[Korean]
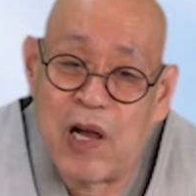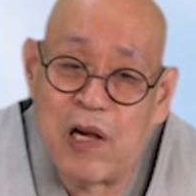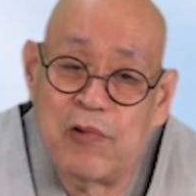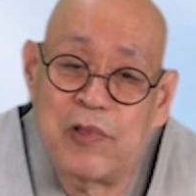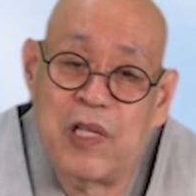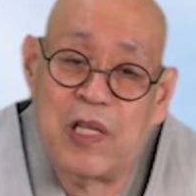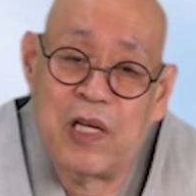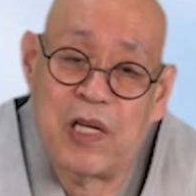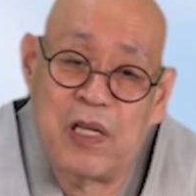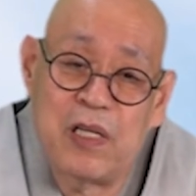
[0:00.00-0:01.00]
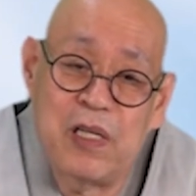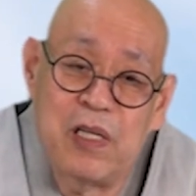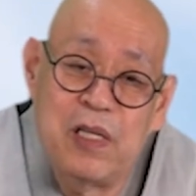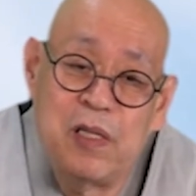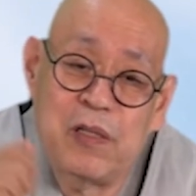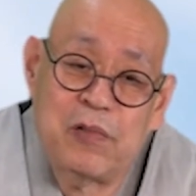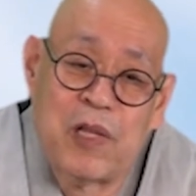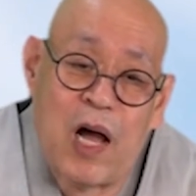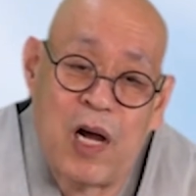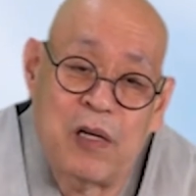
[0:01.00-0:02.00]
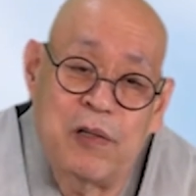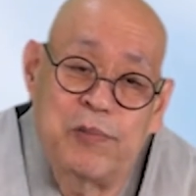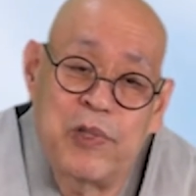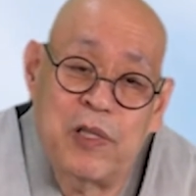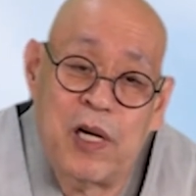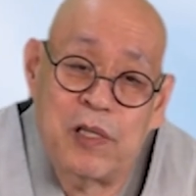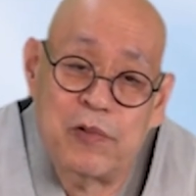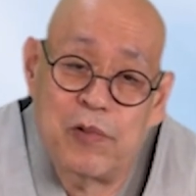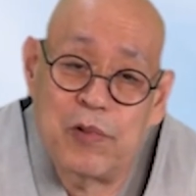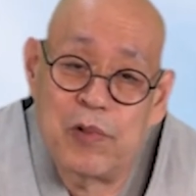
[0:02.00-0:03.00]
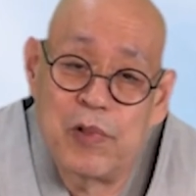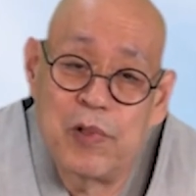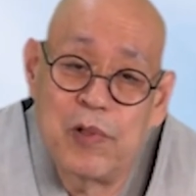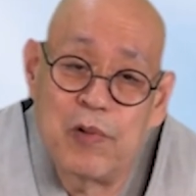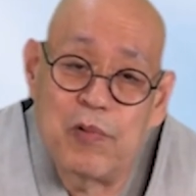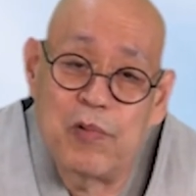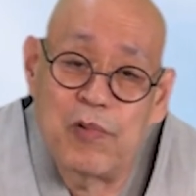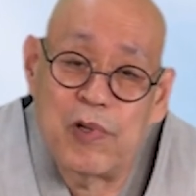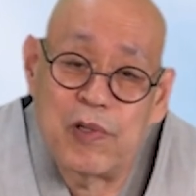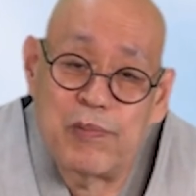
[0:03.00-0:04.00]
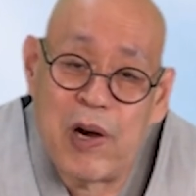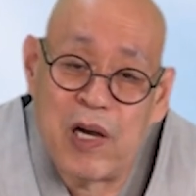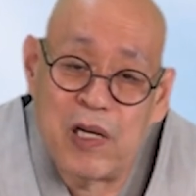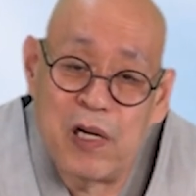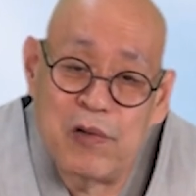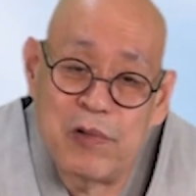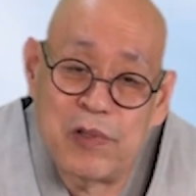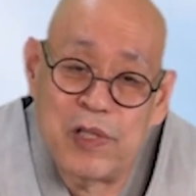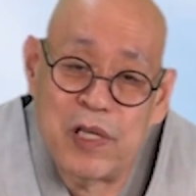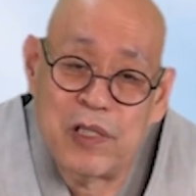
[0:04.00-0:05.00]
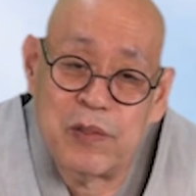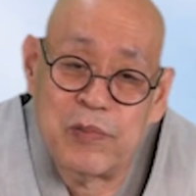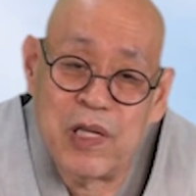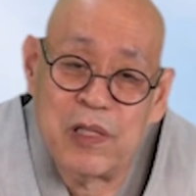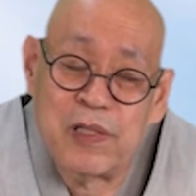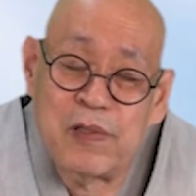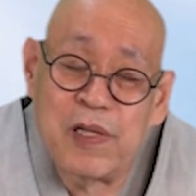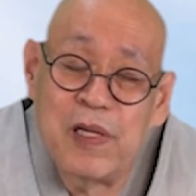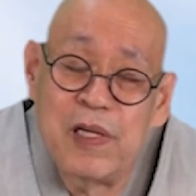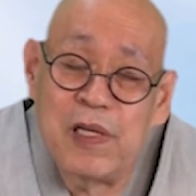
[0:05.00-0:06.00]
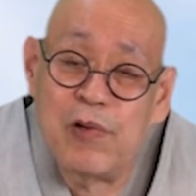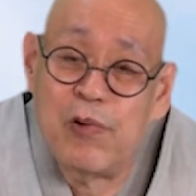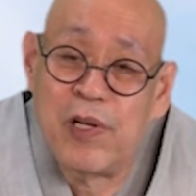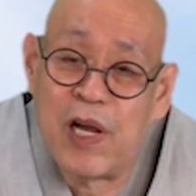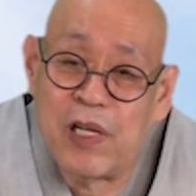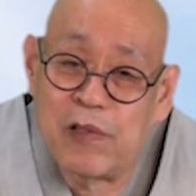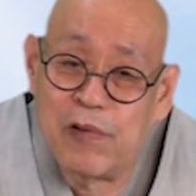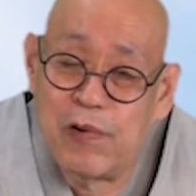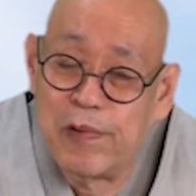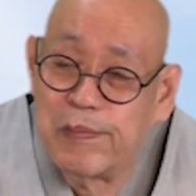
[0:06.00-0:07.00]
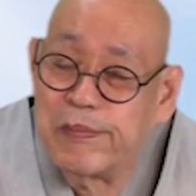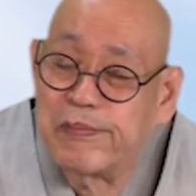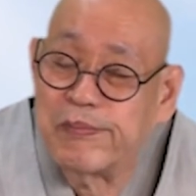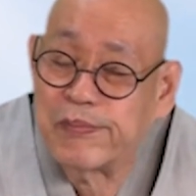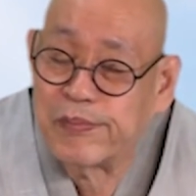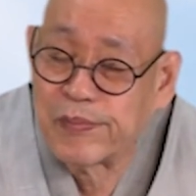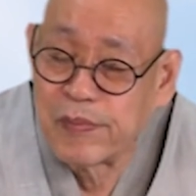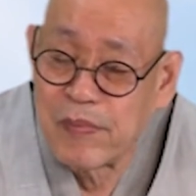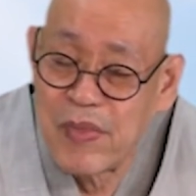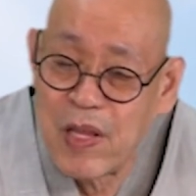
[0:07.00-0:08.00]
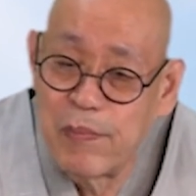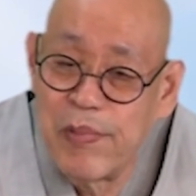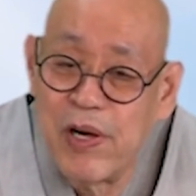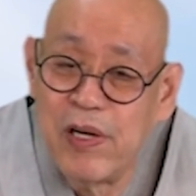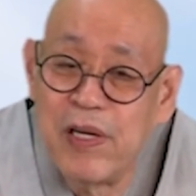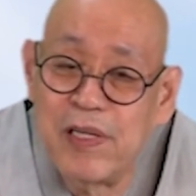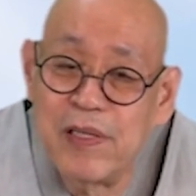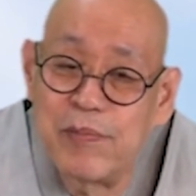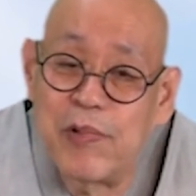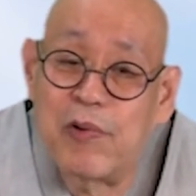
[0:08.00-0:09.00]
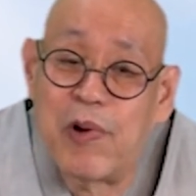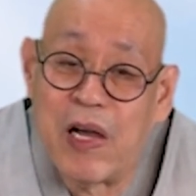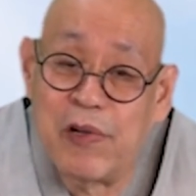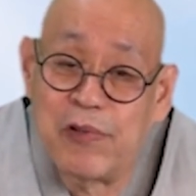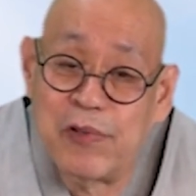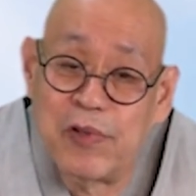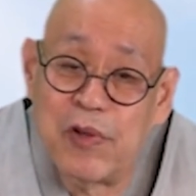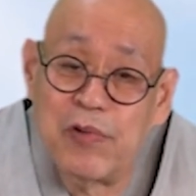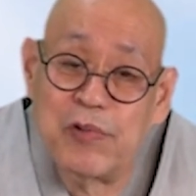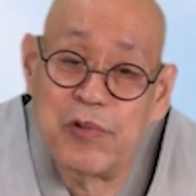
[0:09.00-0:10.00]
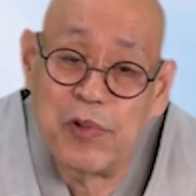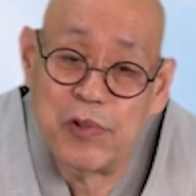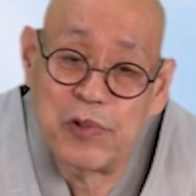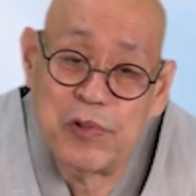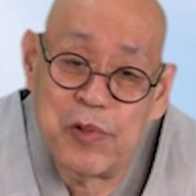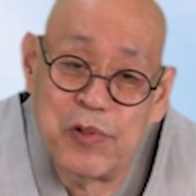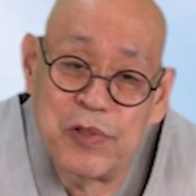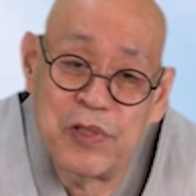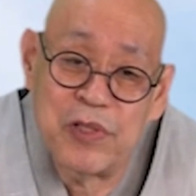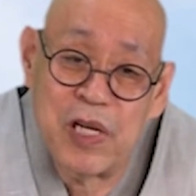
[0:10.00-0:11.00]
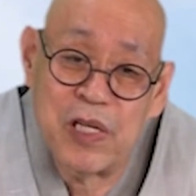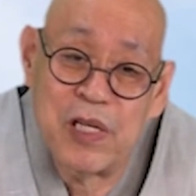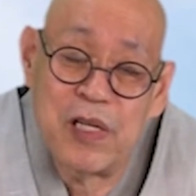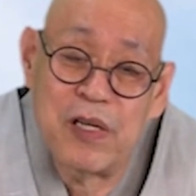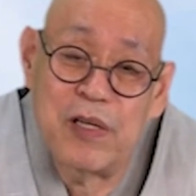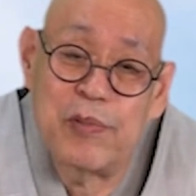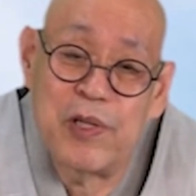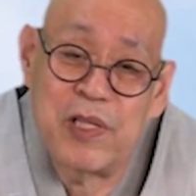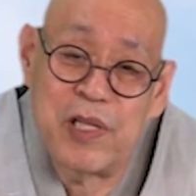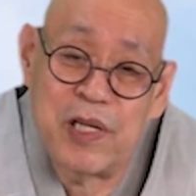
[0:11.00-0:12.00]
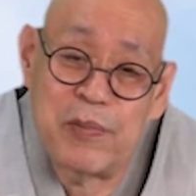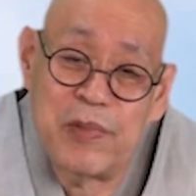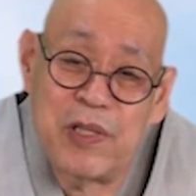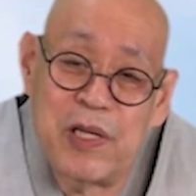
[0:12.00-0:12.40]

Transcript: 한 군데다가 탁 엎쳐가지고 5월 8일로 정했습니다. 그래서 일요일이 아니고 평, 뭐과일도 되고 수요일도 되는 날이 어버이날입니다.